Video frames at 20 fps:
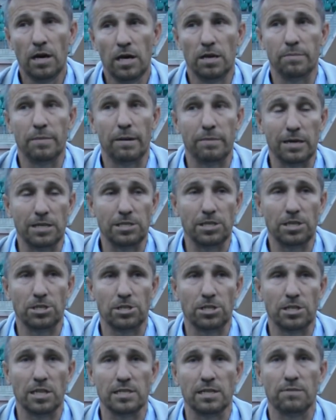i mam nadzieję,
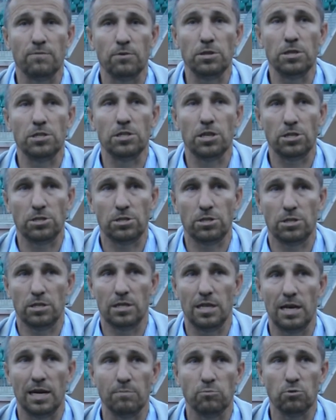że ten zawodnik też
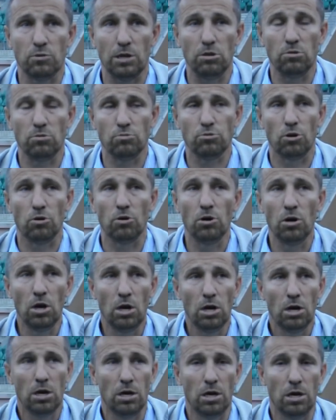da nam tutaj dużo
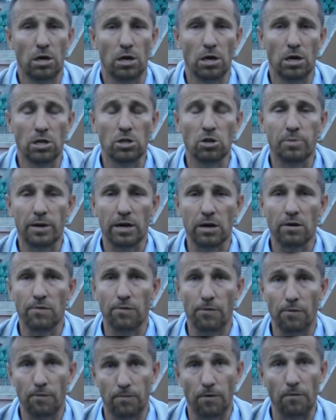e, dobrego
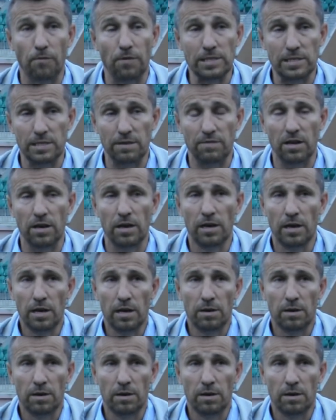w ofensywie,